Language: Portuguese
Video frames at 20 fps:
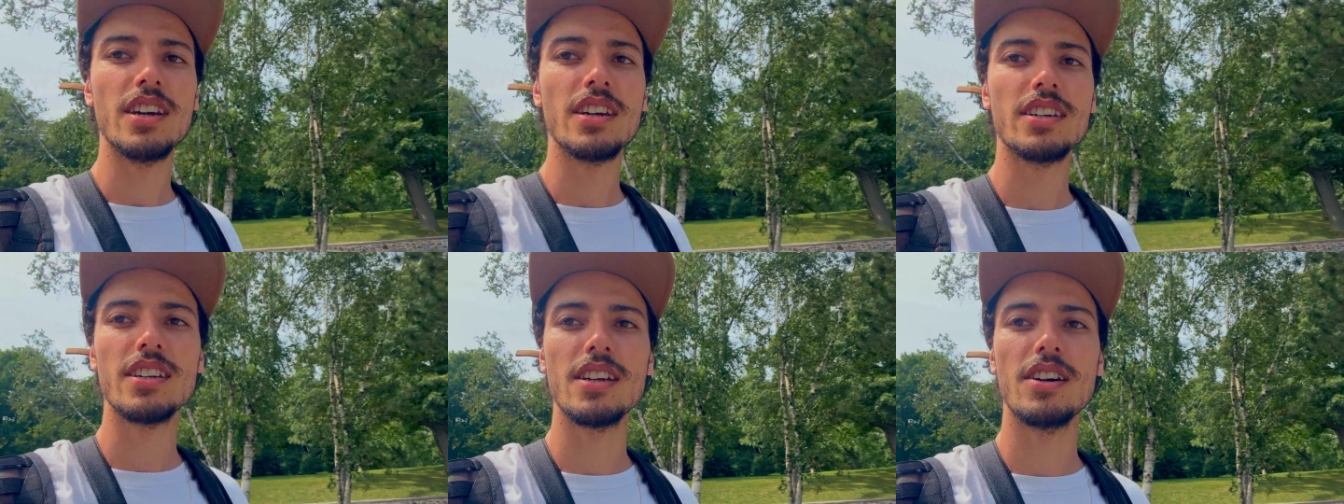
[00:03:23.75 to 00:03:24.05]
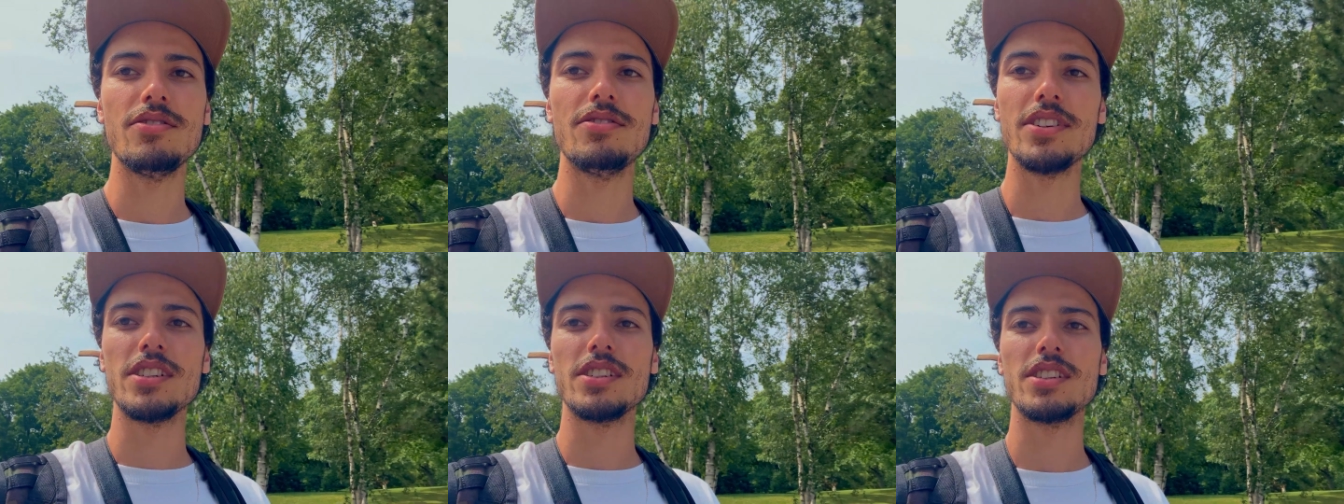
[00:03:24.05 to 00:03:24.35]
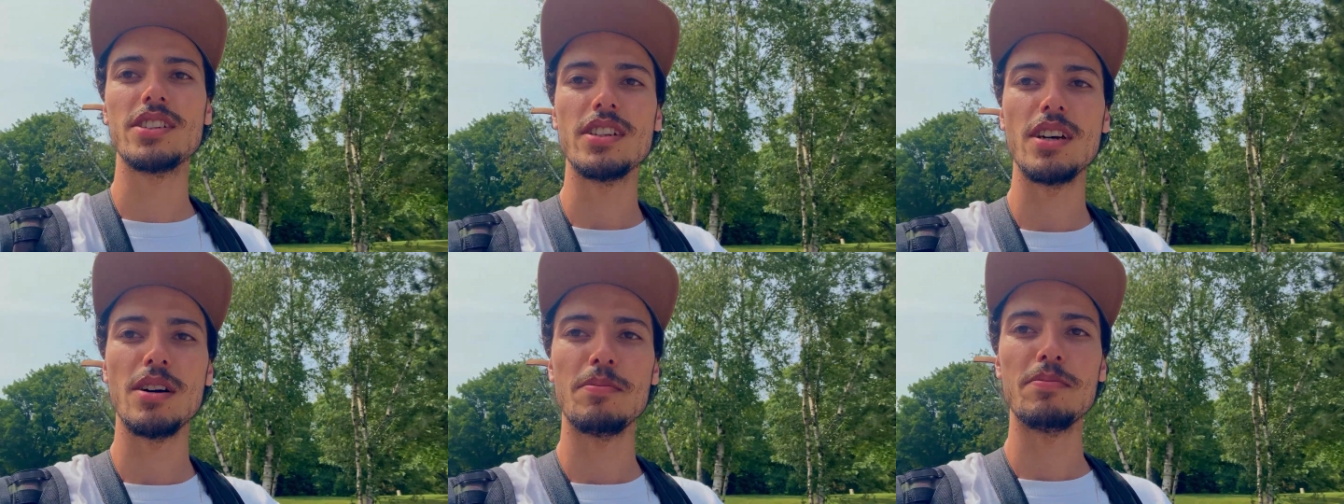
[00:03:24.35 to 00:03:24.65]
aqui na
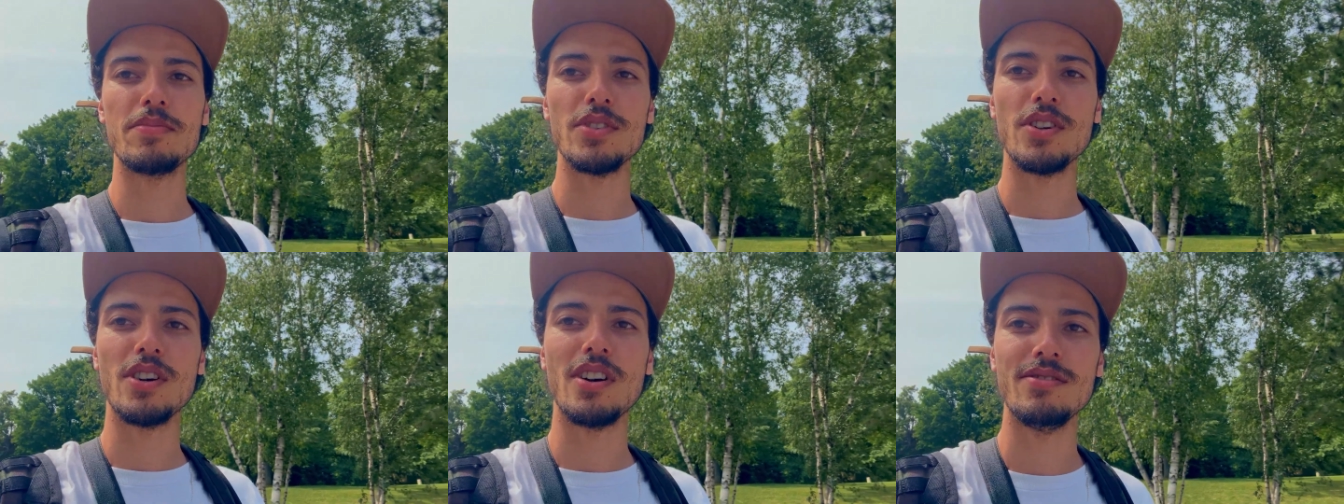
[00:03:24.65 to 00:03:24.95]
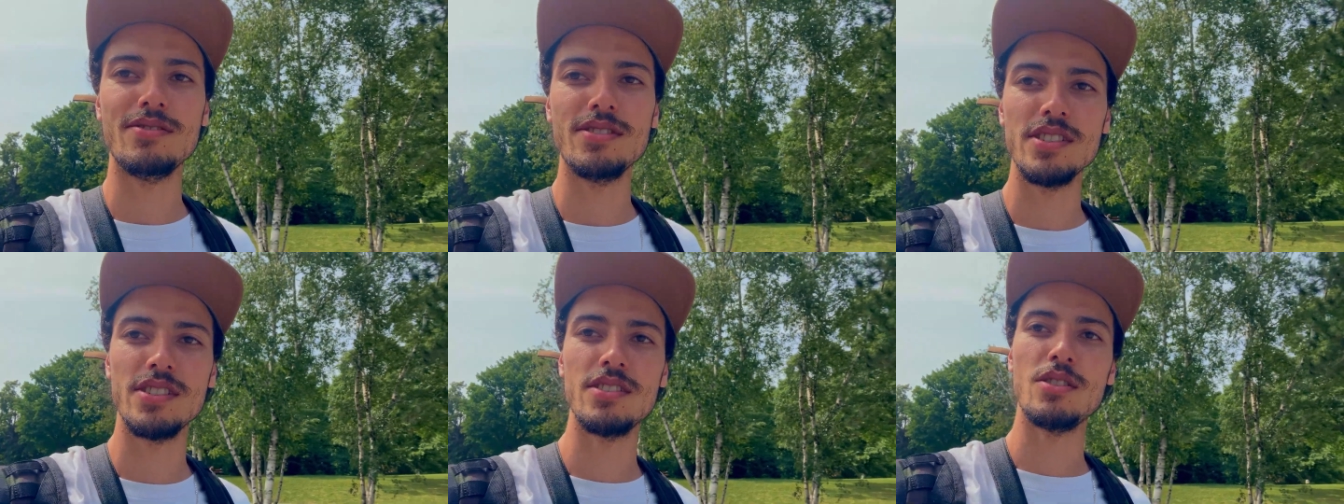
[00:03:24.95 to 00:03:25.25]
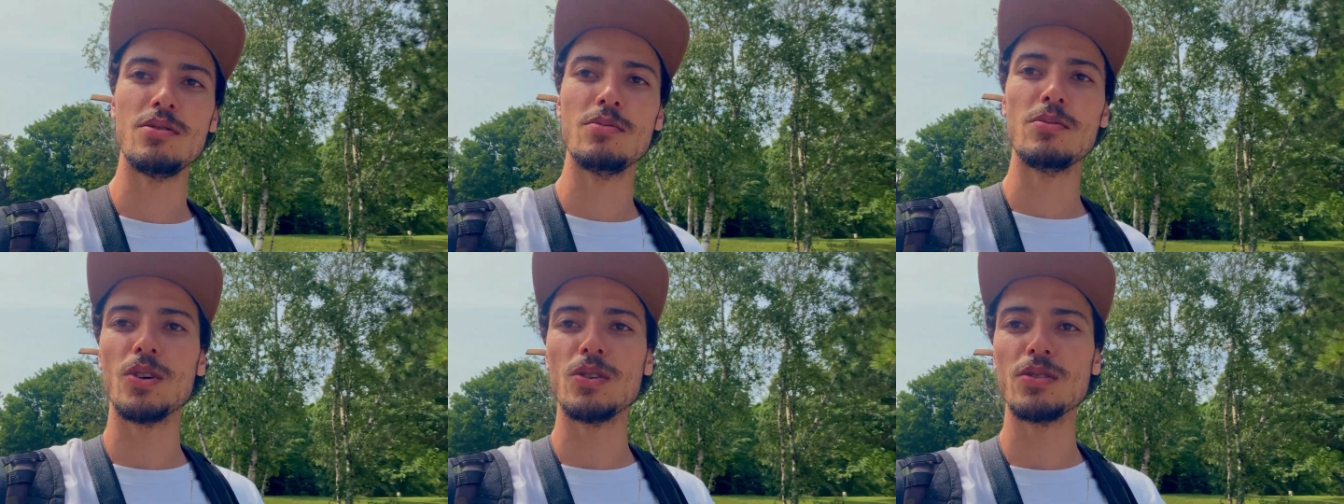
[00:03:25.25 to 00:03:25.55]
frente dá tem uma
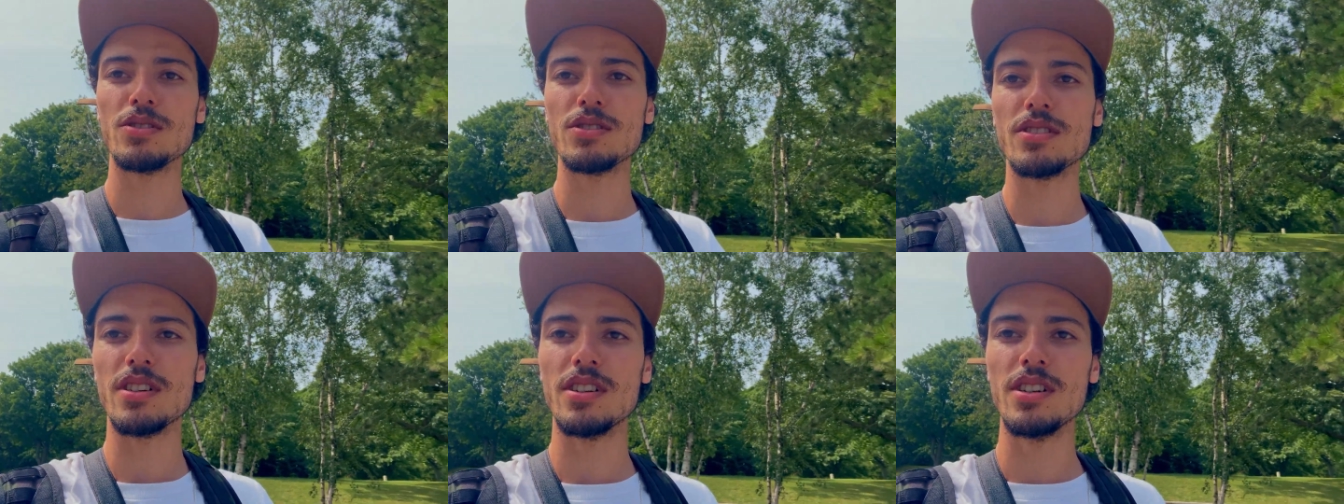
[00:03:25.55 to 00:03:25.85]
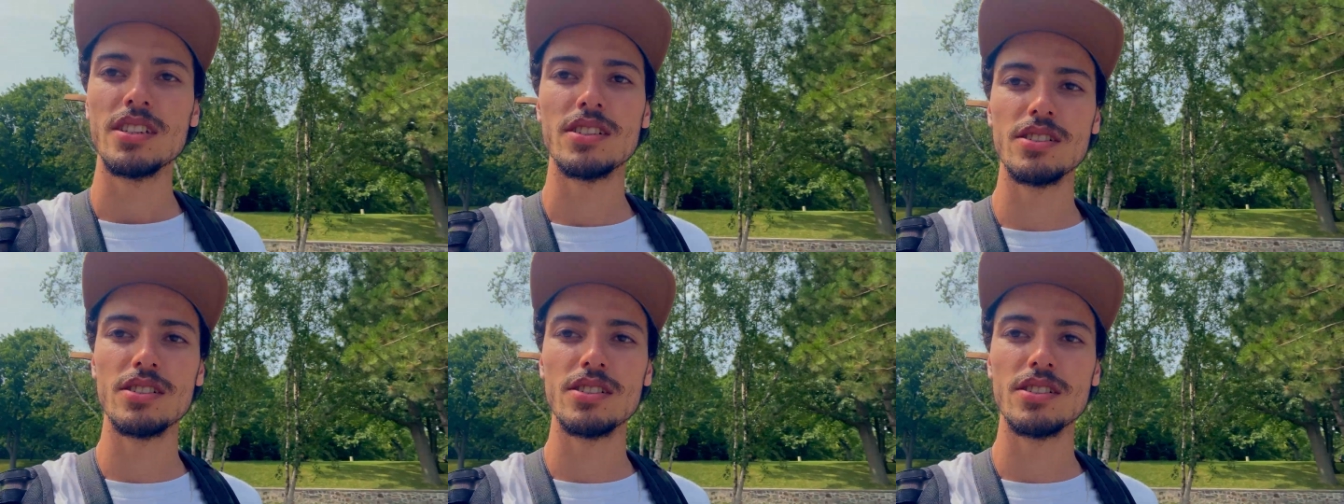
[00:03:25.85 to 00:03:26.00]
visão monstra